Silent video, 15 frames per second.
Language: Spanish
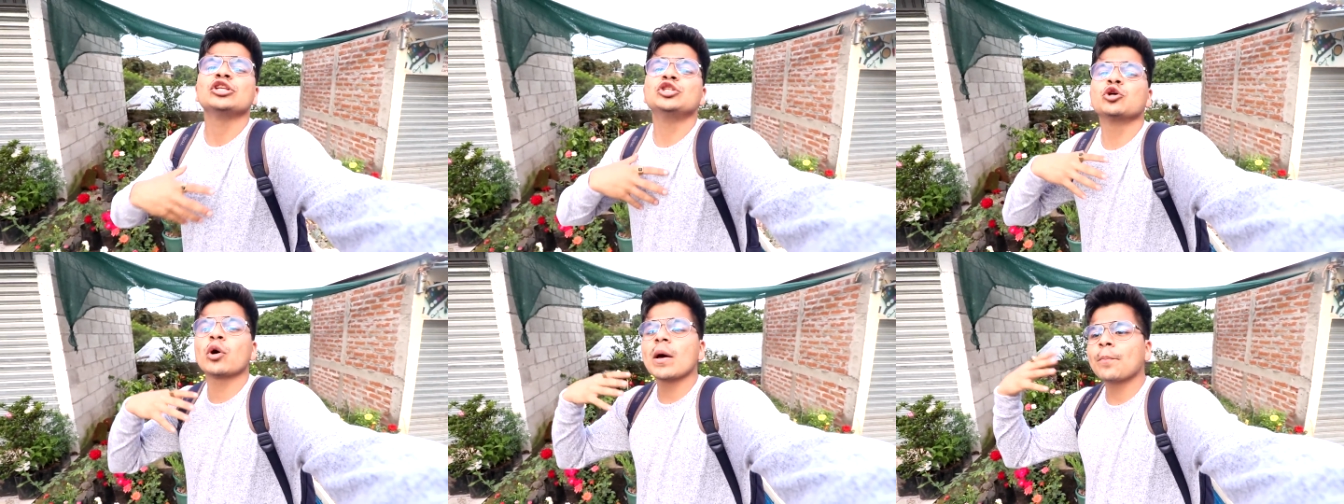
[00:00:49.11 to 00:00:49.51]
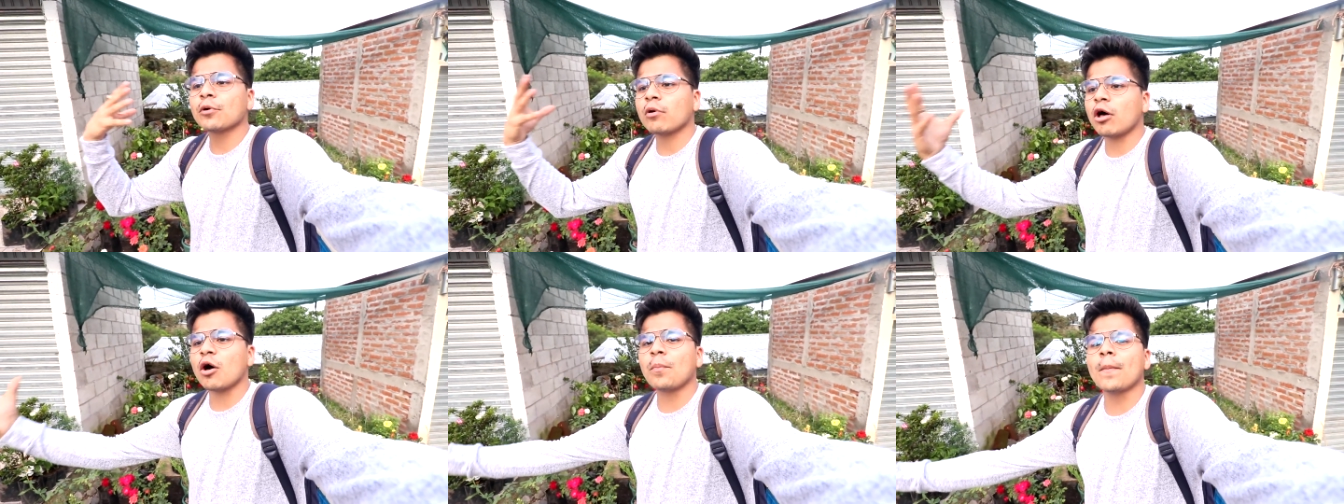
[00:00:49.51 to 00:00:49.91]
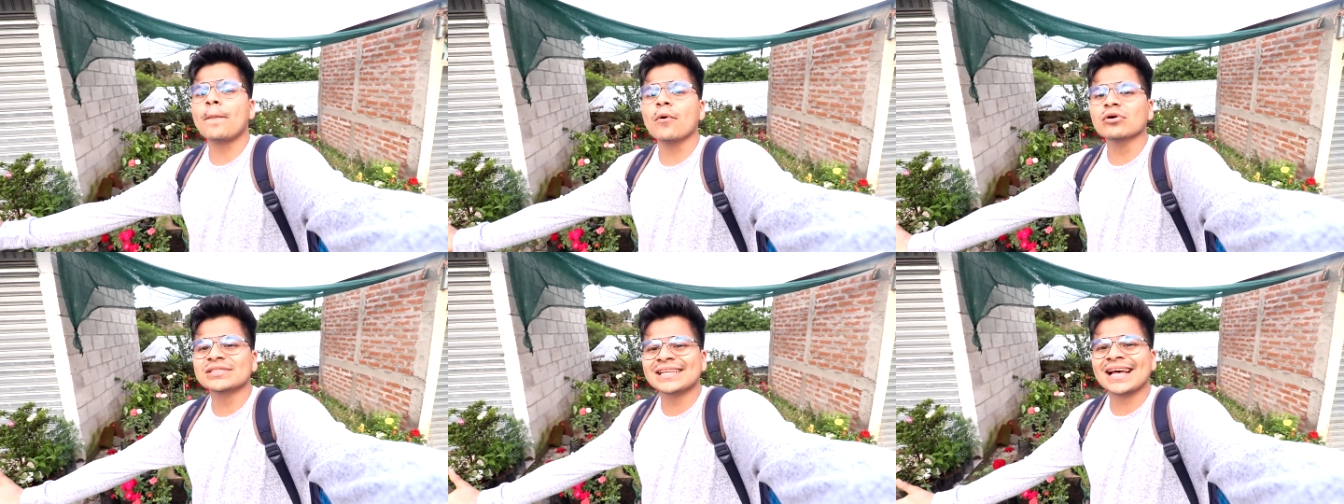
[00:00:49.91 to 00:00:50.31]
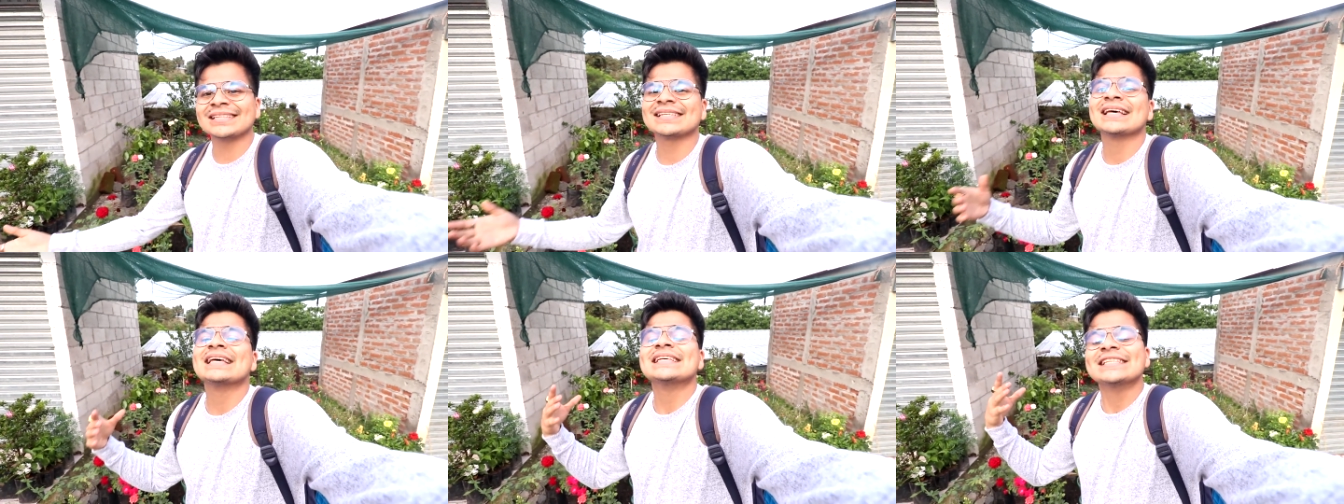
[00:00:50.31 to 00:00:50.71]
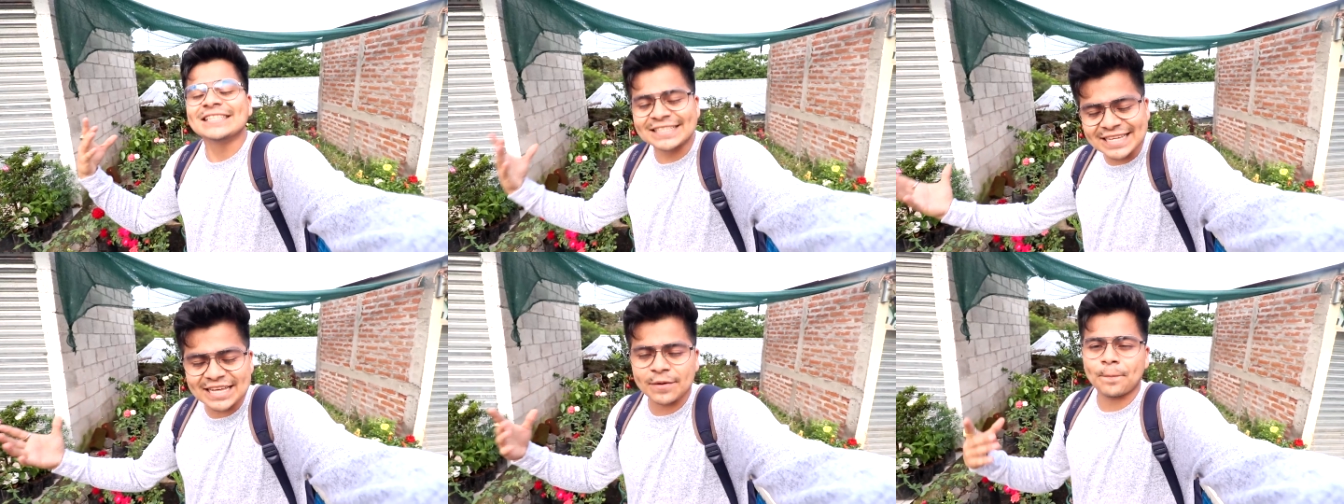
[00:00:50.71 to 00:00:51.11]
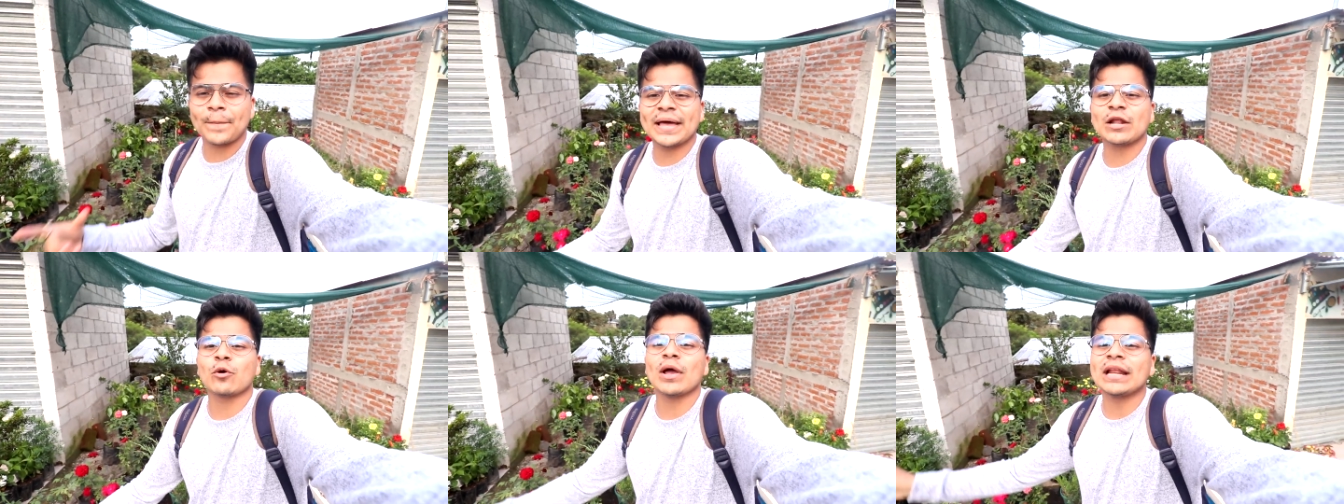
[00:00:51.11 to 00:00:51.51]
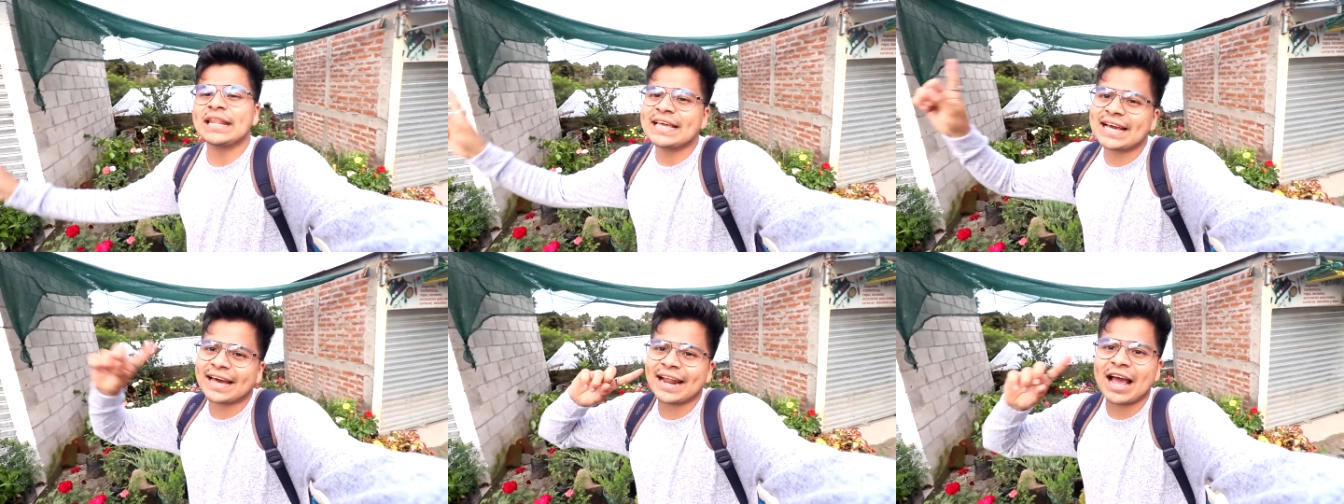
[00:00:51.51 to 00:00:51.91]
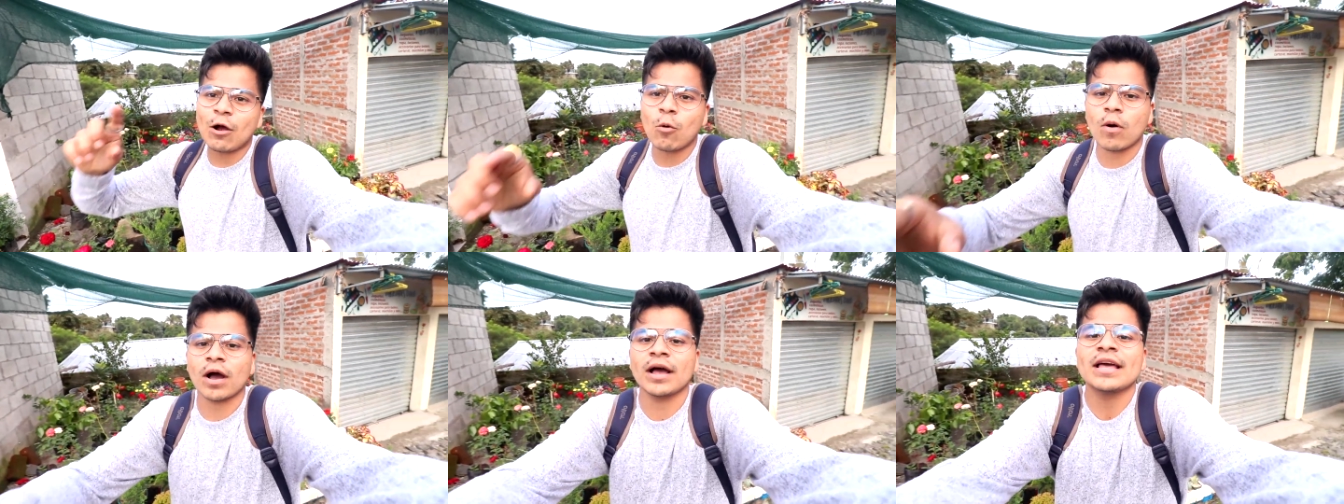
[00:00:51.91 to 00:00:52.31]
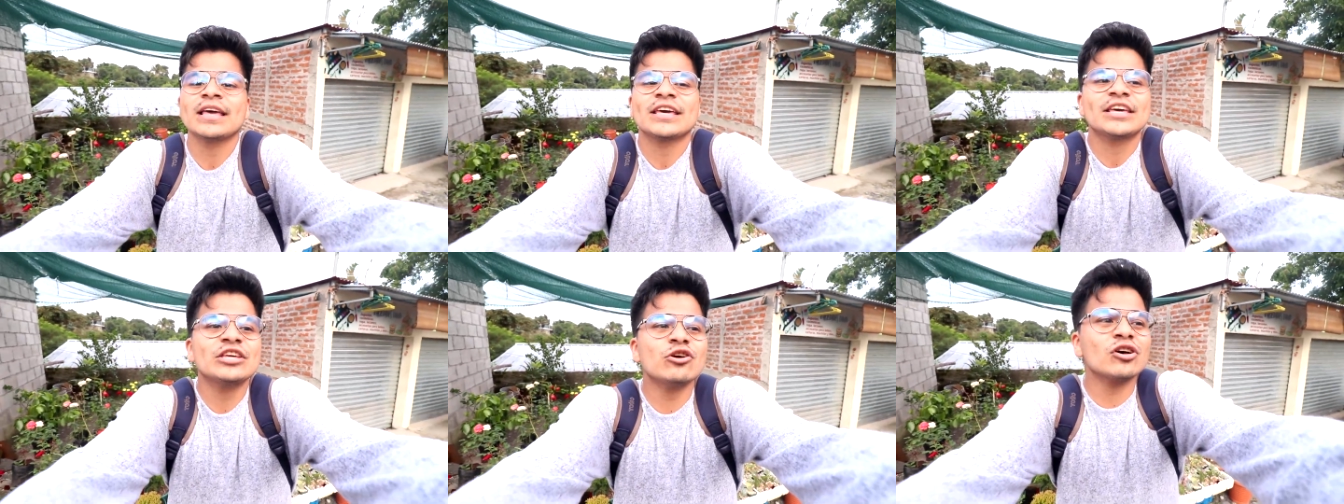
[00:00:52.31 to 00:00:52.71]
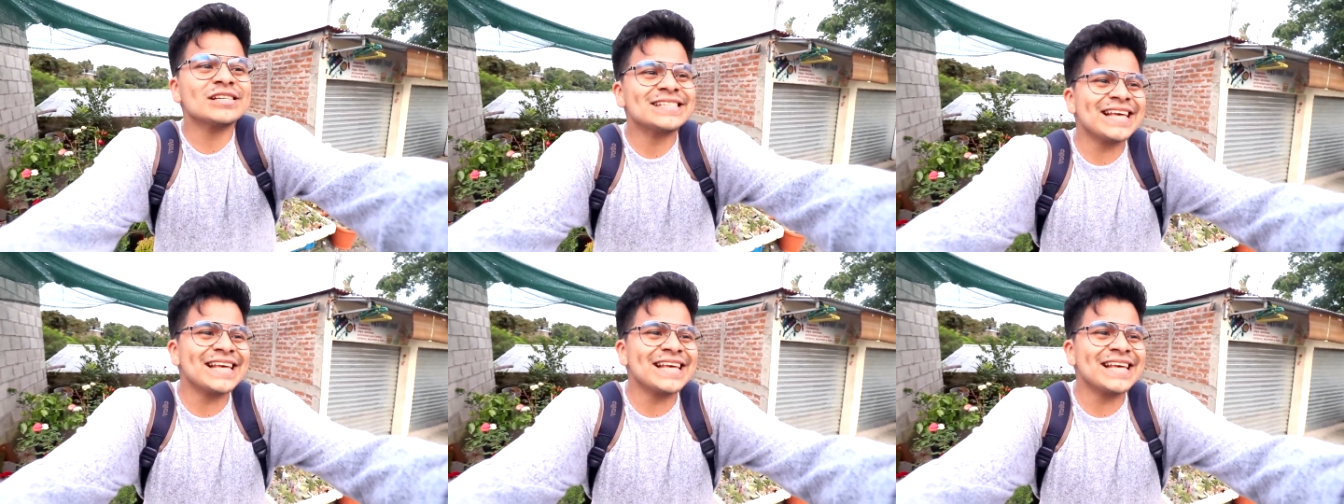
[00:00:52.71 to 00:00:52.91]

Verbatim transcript: Yo he probado pupusas, sí, pero en Nicaragua. Y yo